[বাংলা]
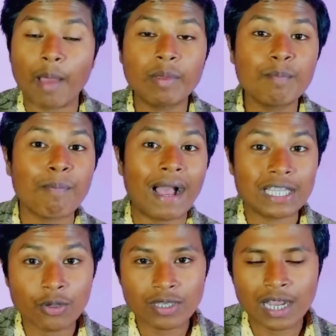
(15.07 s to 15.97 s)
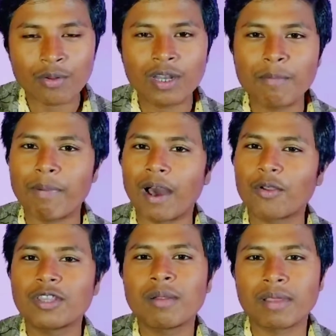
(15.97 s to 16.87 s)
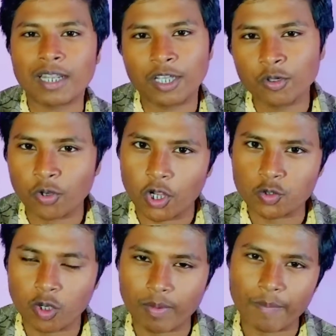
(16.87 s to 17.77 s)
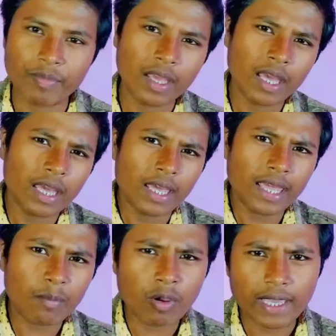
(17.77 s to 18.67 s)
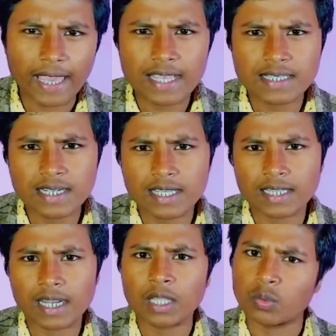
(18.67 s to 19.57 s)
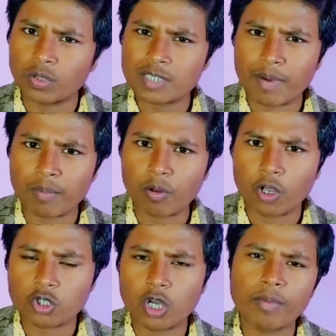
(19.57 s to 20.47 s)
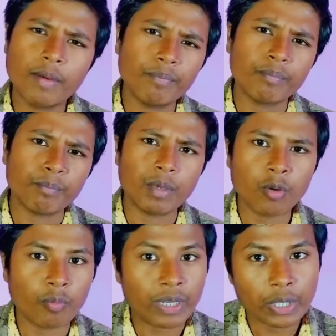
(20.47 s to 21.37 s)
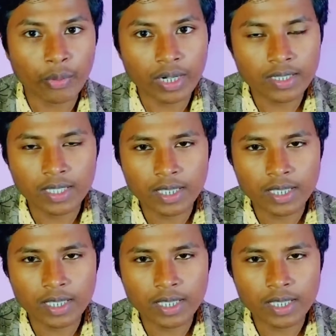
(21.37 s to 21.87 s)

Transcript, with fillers: আগামী পাঁচই জানুয়ারি ভারতের বাজারে কিন্তু লঞ্চ করবে এবং এই সিরিজে তারা দুটি স্মার্টফোন লঞ্চ করবে ভিভো ভি টোয়েন্টি